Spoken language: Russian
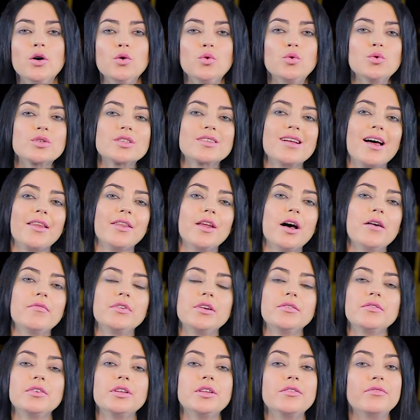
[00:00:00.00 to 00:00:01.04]

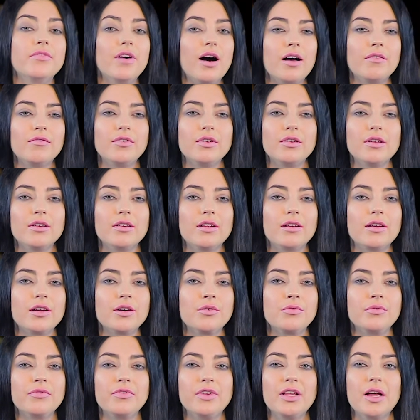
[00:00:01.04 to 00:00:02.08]
устанавливает два вида
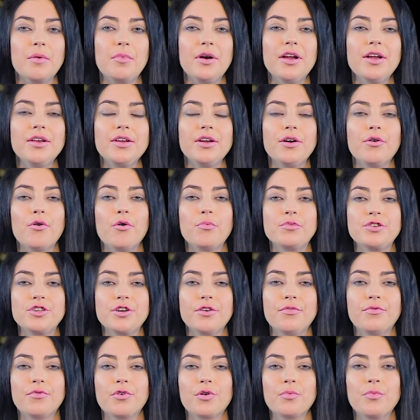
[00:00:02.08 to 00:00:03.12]
таких уведомлений –
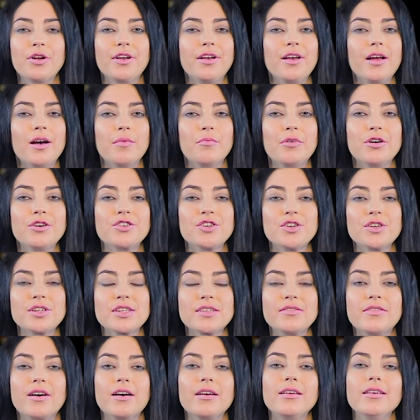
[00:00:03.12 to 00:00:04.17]
общая форма для
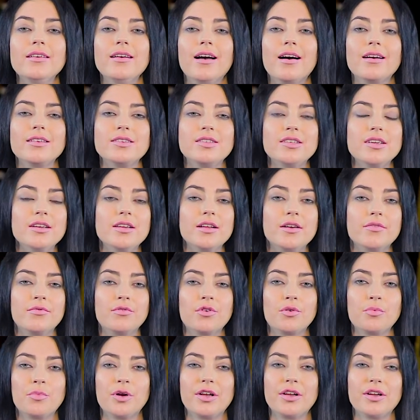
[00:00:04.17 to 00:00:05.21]
большинства и отдельная
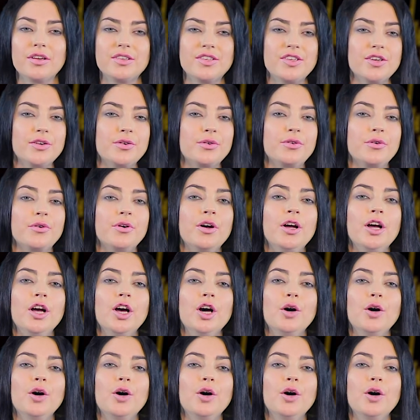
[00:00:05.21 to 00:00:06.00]
форма для тех, кто